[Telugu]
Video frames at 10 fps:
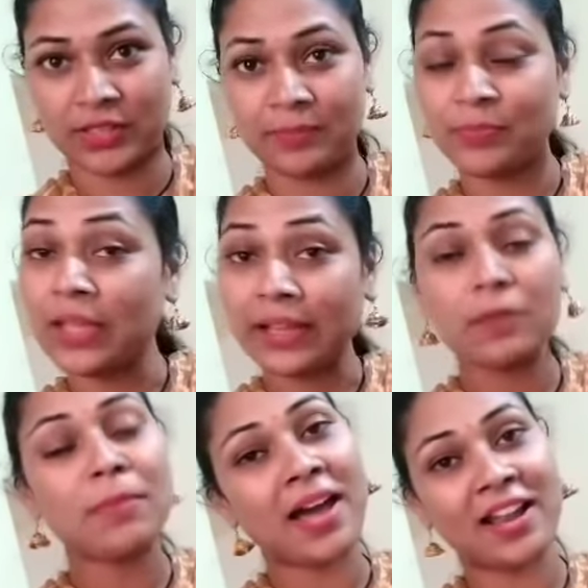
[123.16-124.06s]
అయితే
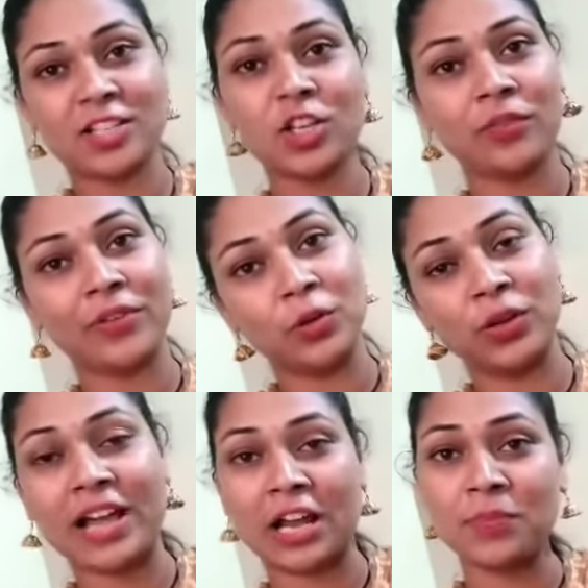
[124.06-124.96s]
కానీ మహారాష్ట్రలో
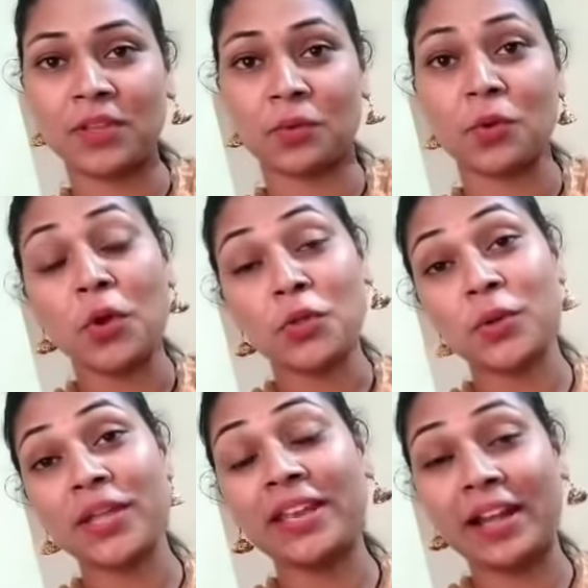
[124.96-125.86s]
వెల్లుల్లి కారం తినరు
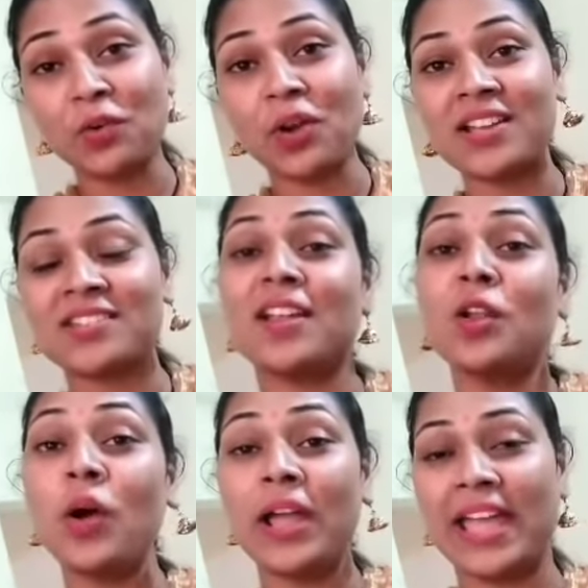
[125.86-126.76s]
సో ఈ రెండు
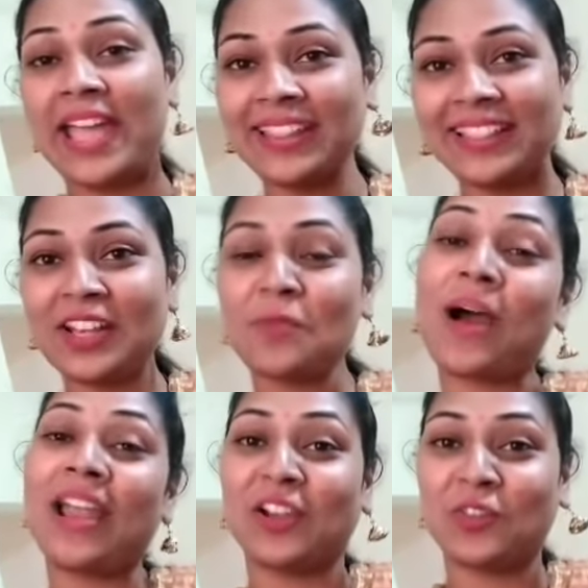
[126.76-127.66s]
రాష్ట్రాల్లో ఏ తింటే
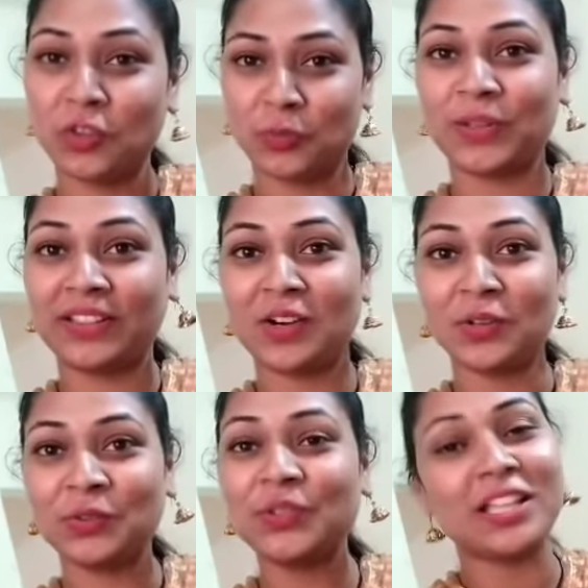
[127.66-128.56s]
పాలు ఎక్కువ ఉత్పత్తి
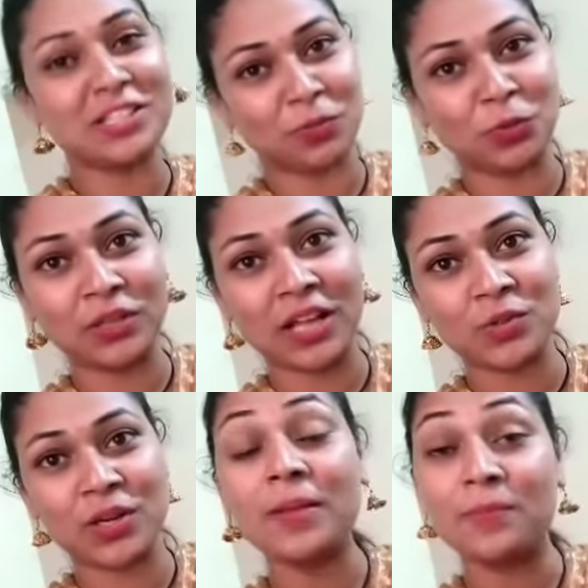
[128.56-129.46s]
అవుతుంది అని
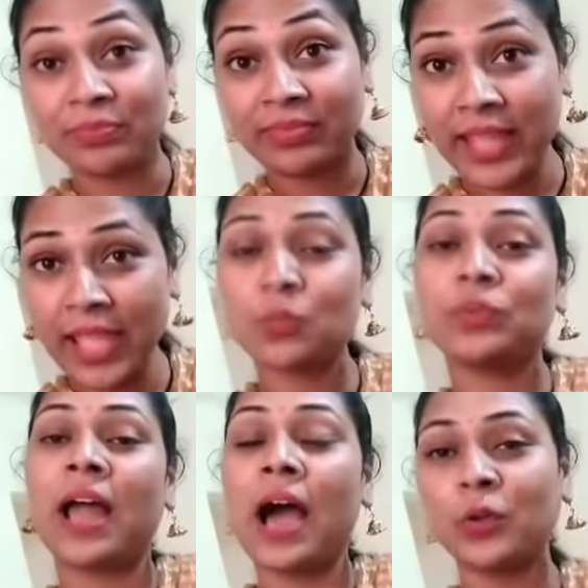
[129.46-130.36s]
చెప్తుంటారు చూడండి నేను
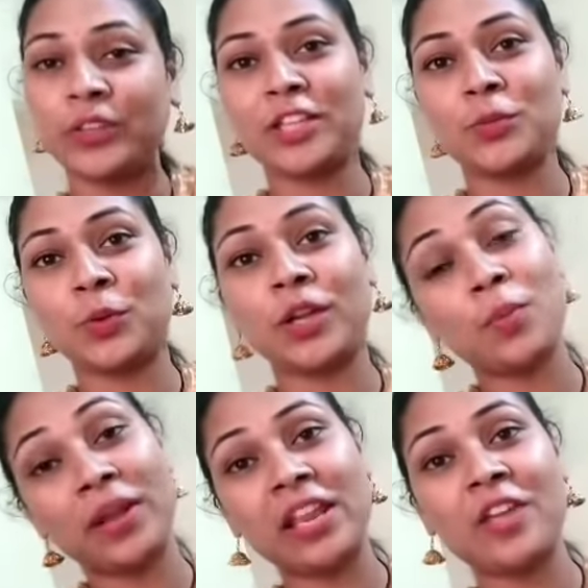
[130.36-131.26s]
నాకు తేజీ
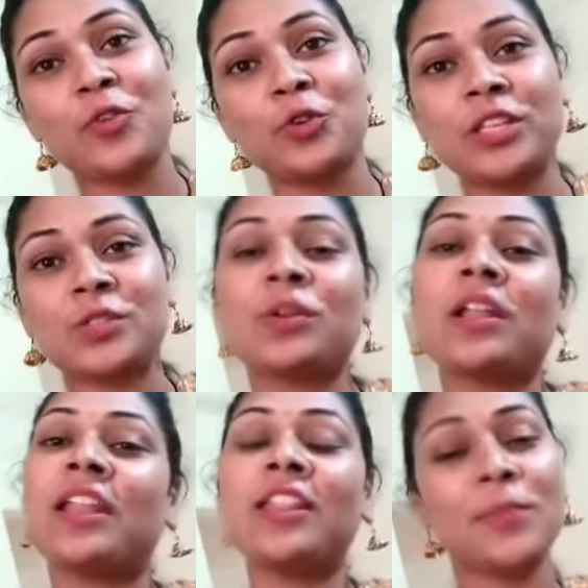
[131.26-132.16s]
పుట్టినప్పుడు నేను ఏ ఫుడ్
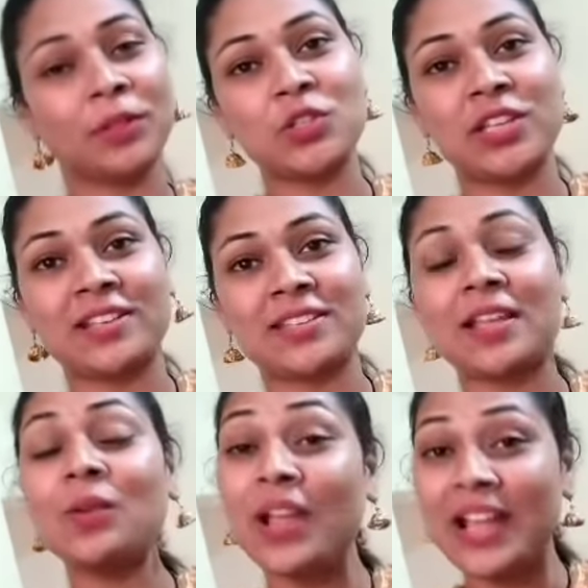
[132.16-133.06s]
తీసుకున్నాను అనేది మీతో షేర్
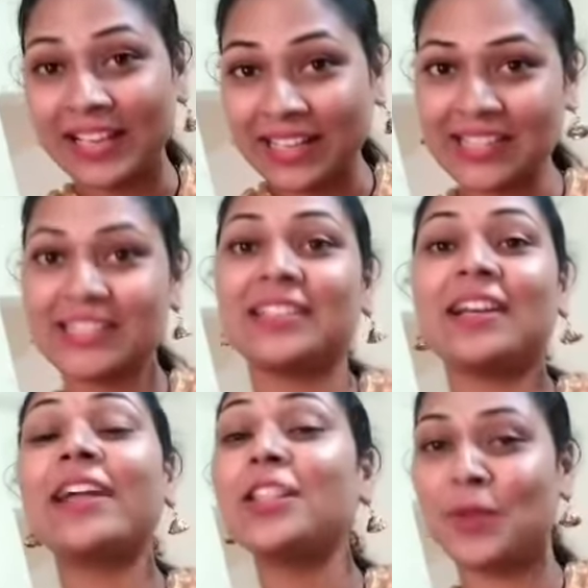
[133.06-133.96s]
చేస్తాను
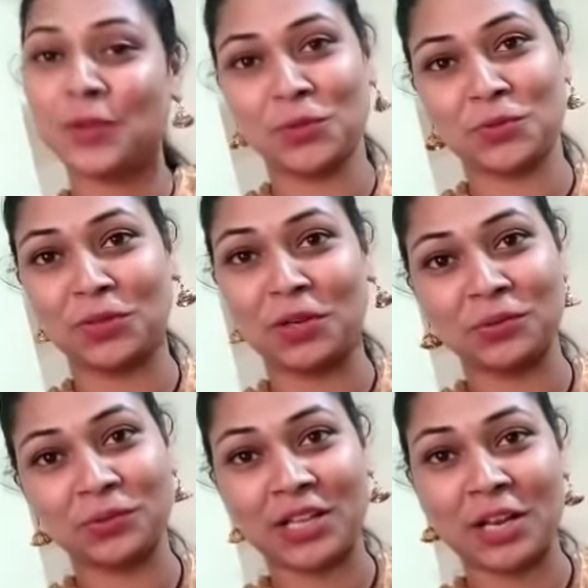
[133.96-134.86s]
ఖచ్చితంగా ఇది మీకు యూస్ఫుల్
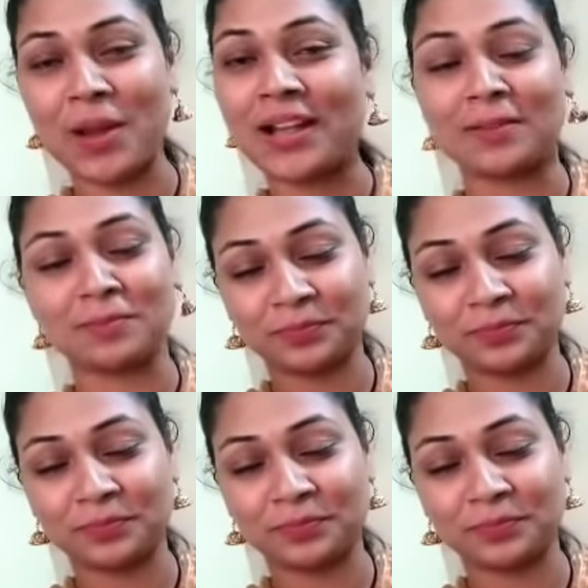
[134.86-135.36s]
అవుతుంది అనమాట